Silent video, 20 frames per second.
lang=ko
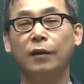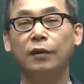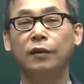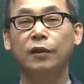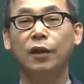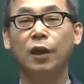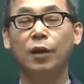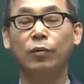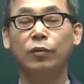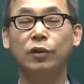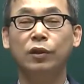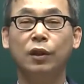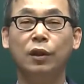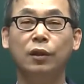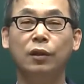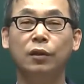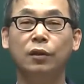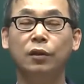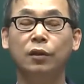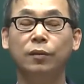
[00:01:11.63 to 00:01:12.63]
사육사
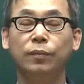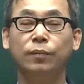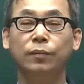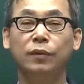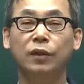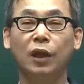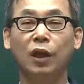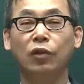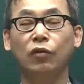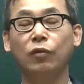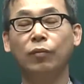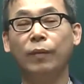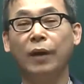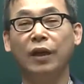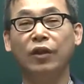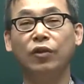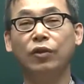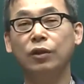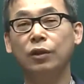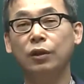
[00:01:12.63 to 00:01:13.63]
1급 자꾸
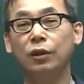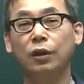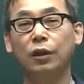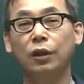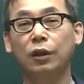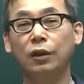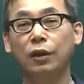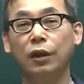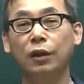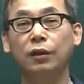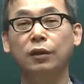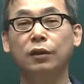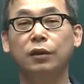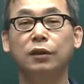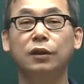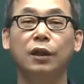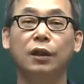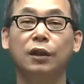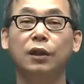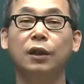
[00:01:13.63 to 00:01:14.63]
바뀌어진다라는
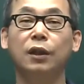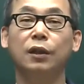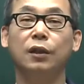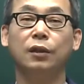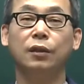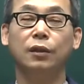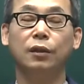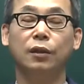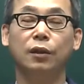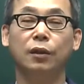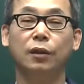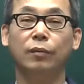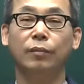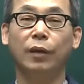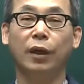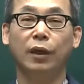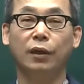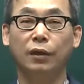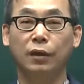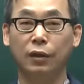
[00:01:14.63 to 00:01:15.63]
이제 이야기들이
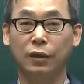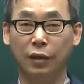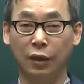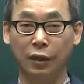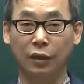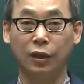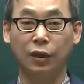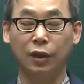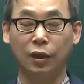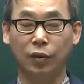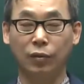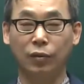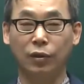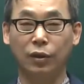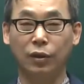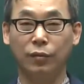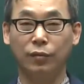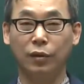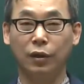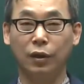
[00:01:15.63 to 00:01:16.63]
많이 나타나고
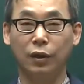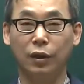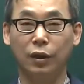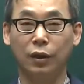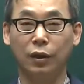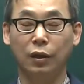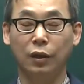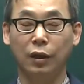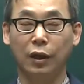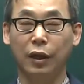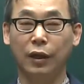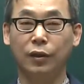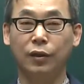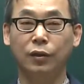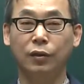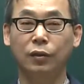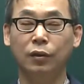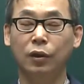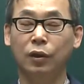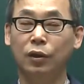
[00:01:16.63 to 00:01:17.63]
있습니다.
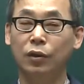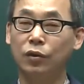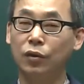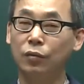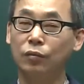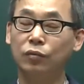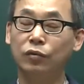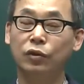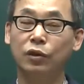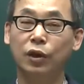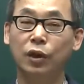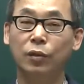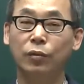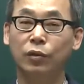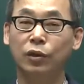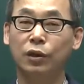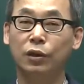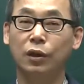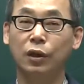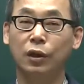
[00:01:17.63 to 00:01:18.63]
가령
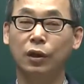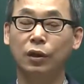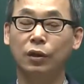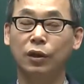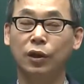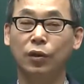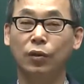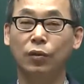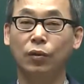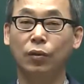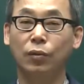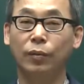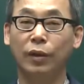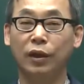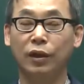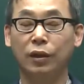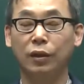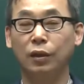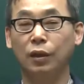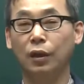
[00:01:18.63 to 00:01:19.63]
전문사회복지사 제도로
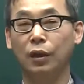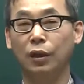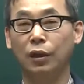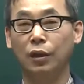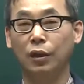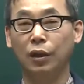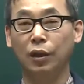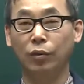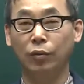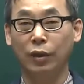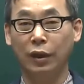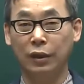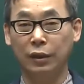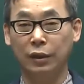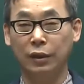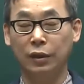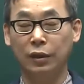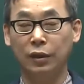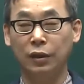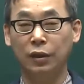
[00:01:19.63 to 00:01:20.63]
바뀐다라고
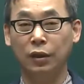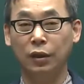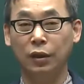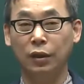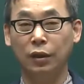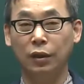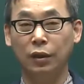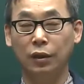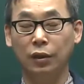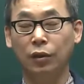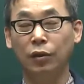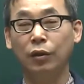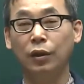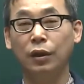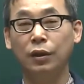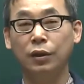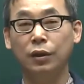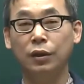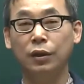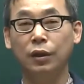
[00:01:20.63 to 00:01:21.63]
할지 예, 여러
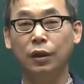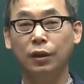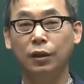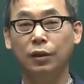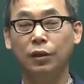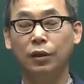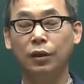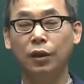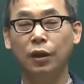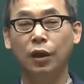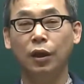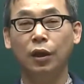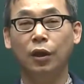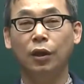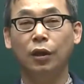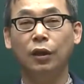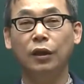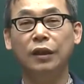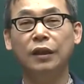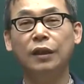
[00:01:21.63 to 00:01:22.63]
가지 이야기들이
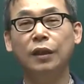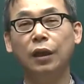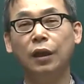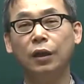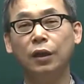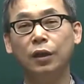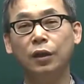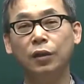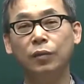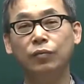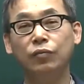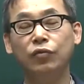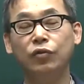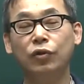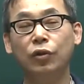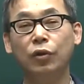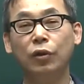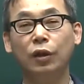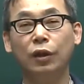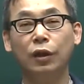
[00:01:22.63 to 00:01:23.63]
예, 이야기는
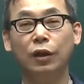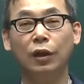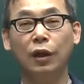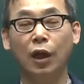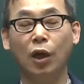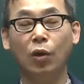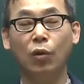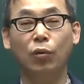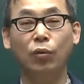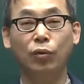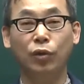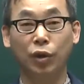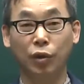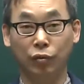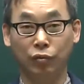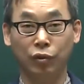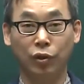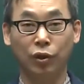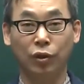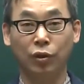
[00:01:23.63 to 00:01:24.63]
무성하게 나오고
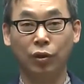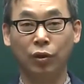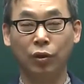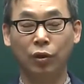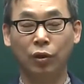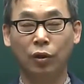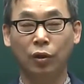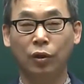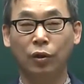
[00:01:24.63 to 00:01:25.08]
있고요.